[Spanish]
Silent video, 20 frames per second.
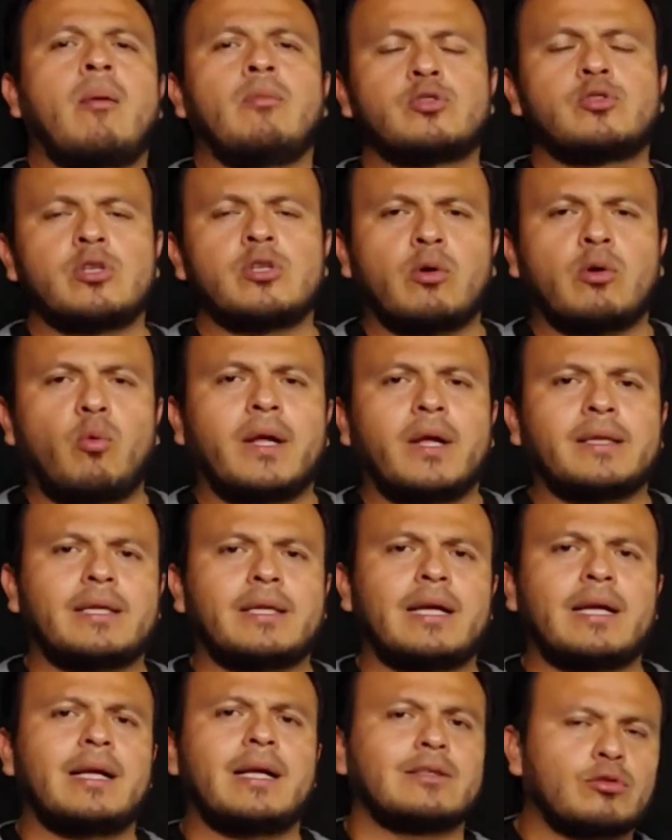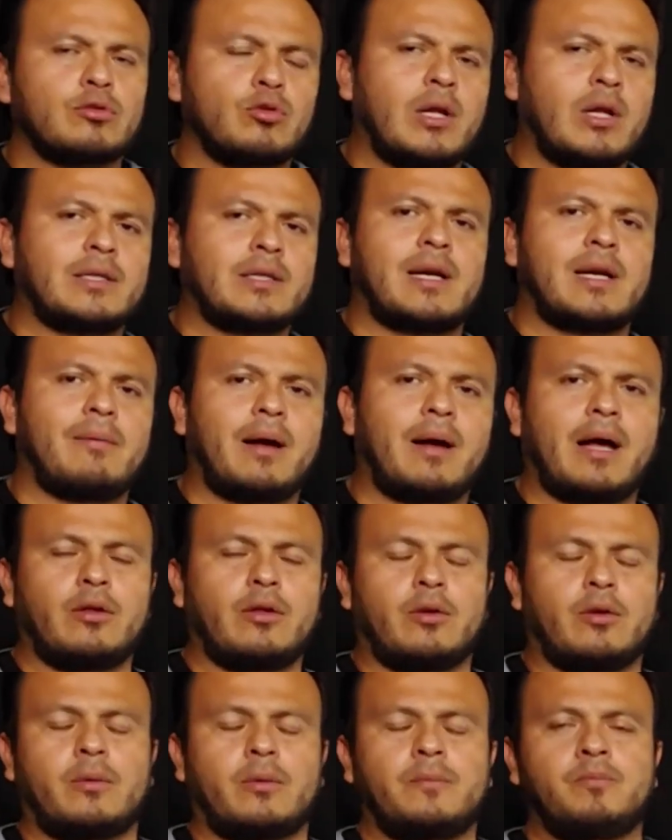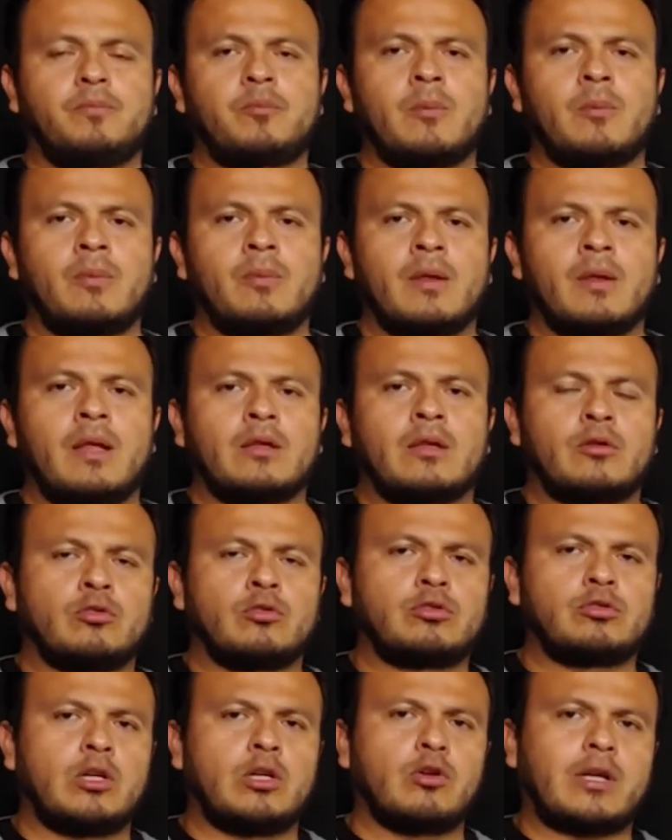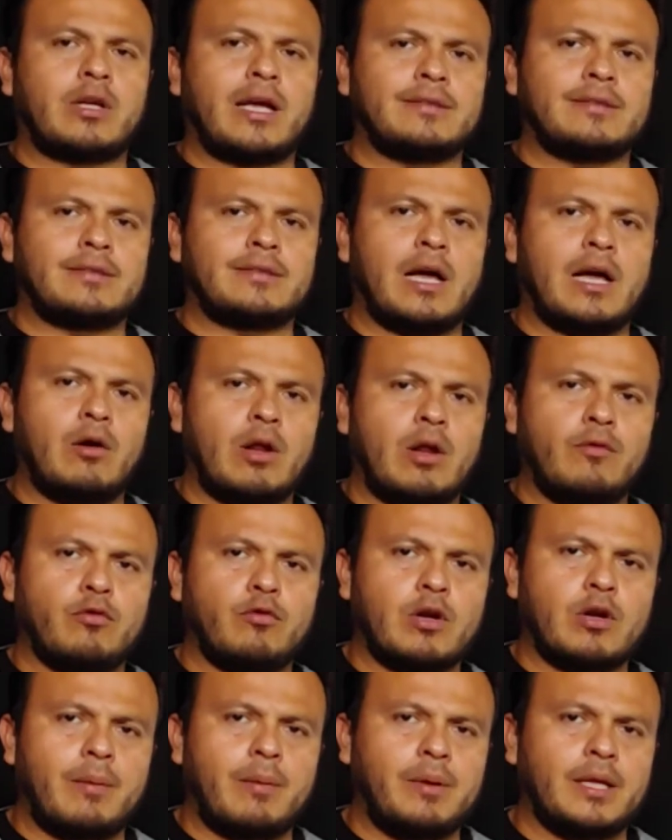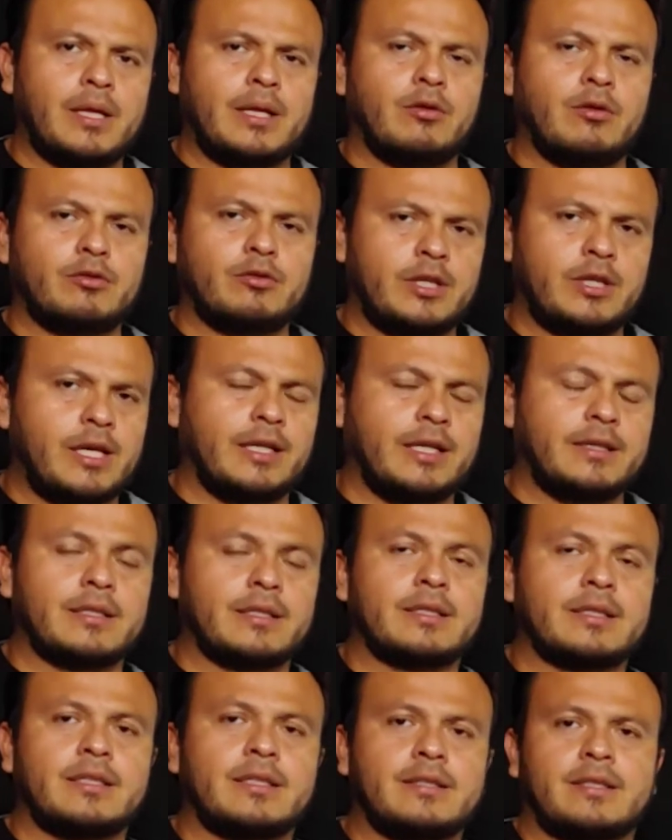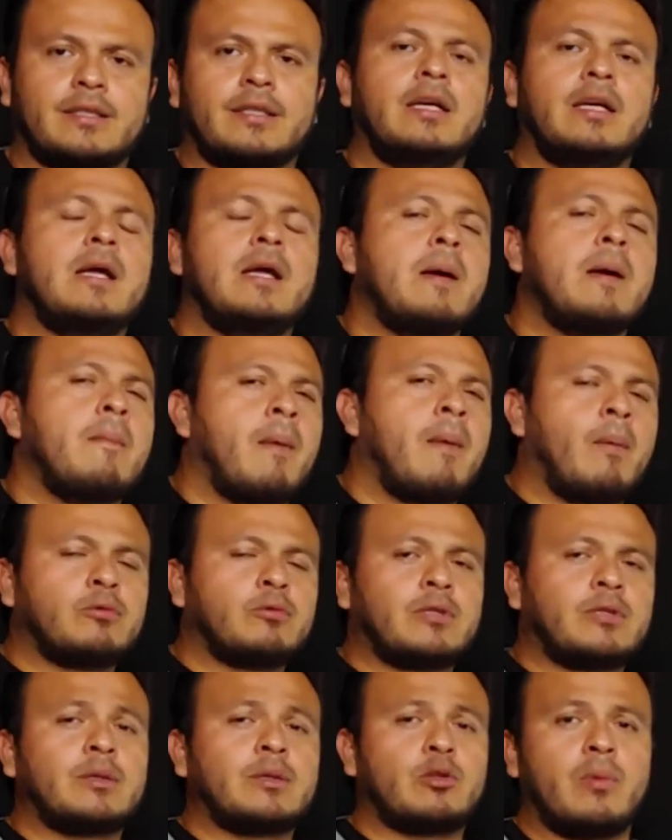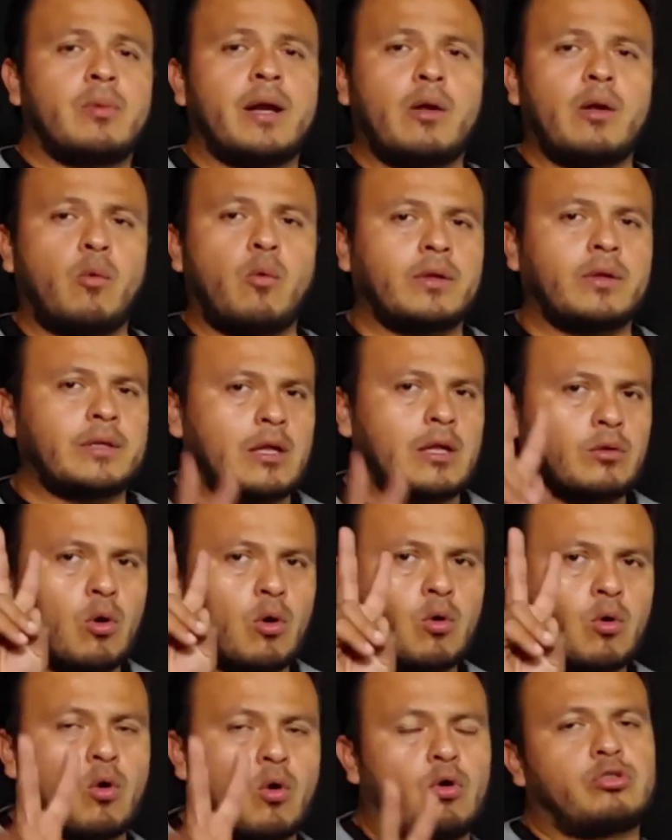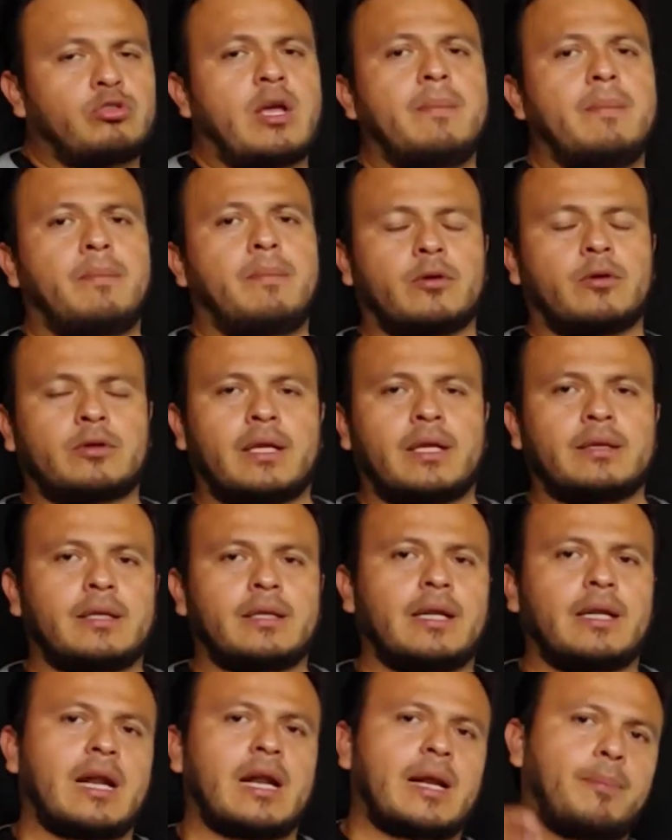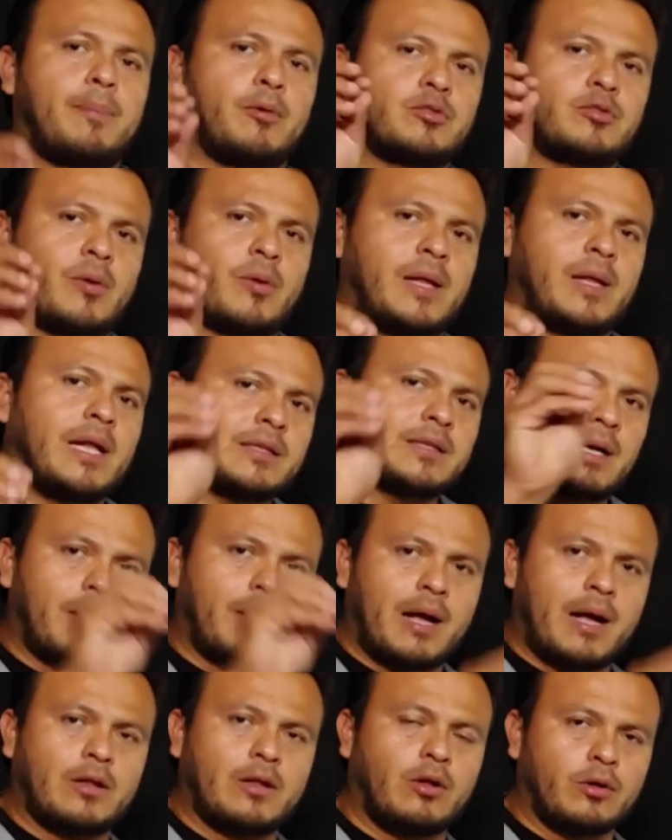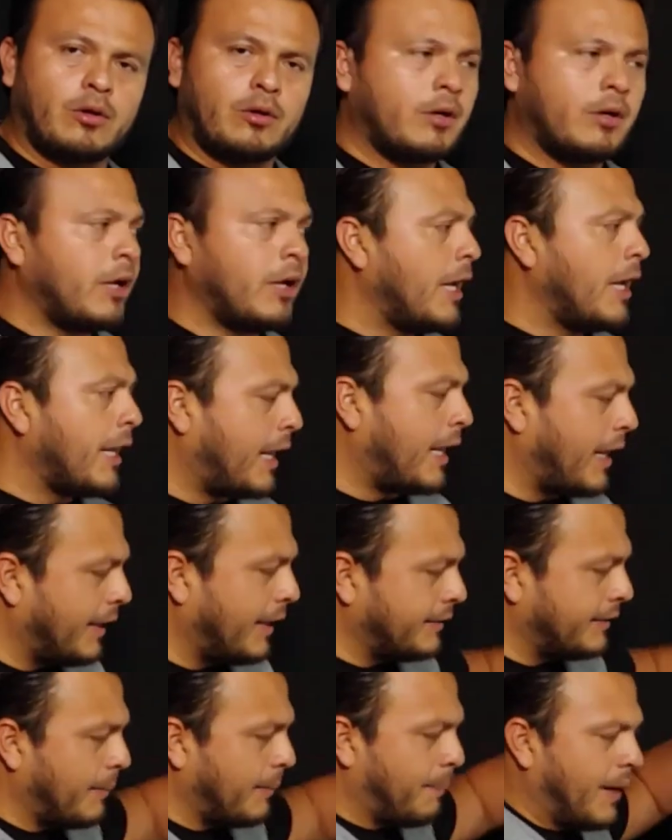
mucho en cuenta solo al trabajador. Entonces lo que hace ahora Infonavit es lo siguiente, dice, vamos a tomar en cuenta dos cosas importantes, la responsabilidad del trabajador, que es esa